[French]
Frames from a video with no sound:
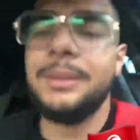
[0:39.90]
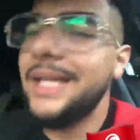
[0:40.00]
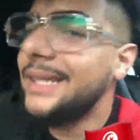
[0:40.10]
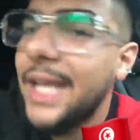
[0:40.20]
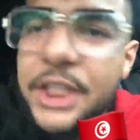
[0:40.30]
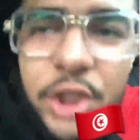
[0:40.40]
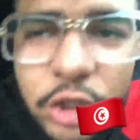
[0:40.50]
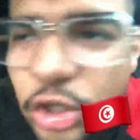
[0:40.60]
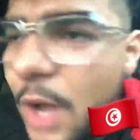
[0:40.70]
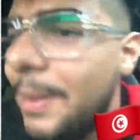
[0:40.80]
Peut-être elles
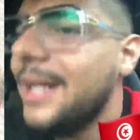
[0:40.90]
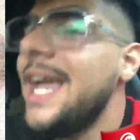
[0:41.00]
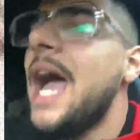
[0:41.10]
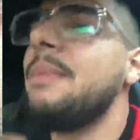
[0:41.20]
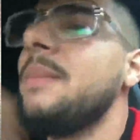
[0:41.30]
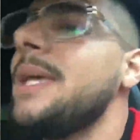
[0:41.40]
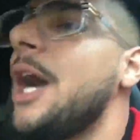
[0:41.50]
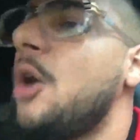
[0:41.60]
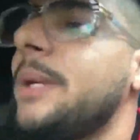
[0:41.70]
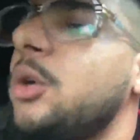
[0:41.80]
chantent quand elles parlent, ya habibi,
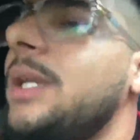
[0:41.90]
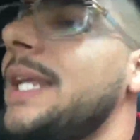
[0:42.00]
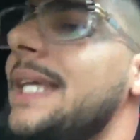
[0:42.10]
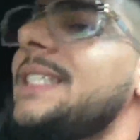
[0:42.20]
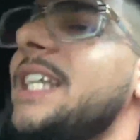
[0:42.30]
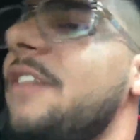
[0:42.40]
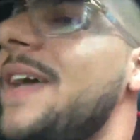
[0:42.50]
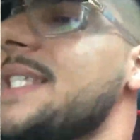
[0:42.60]
ya omri, gouli, ya c'est